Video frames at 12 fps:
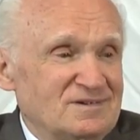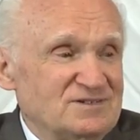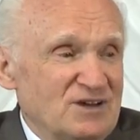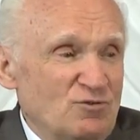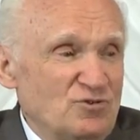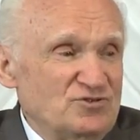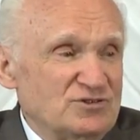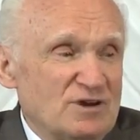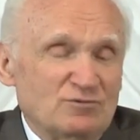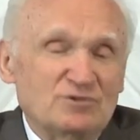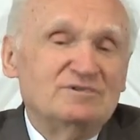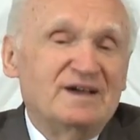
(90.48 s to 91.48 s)
Захочет,
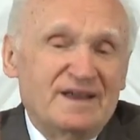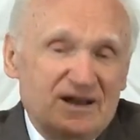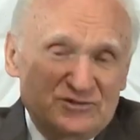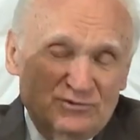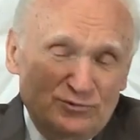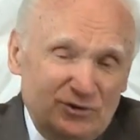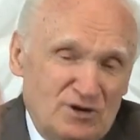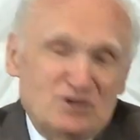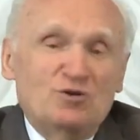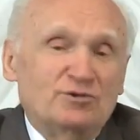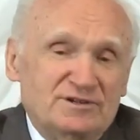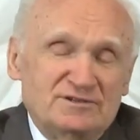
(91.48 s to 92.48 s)
какой нибудь грязь
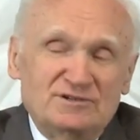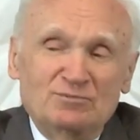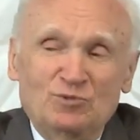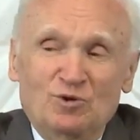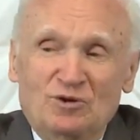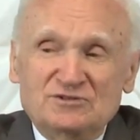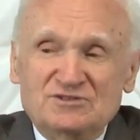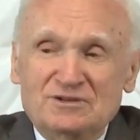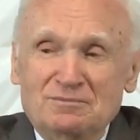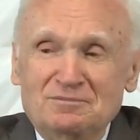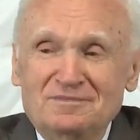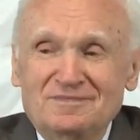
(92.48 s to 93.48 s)
уткнет этим
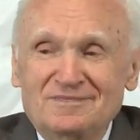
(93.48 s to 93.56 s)
носом.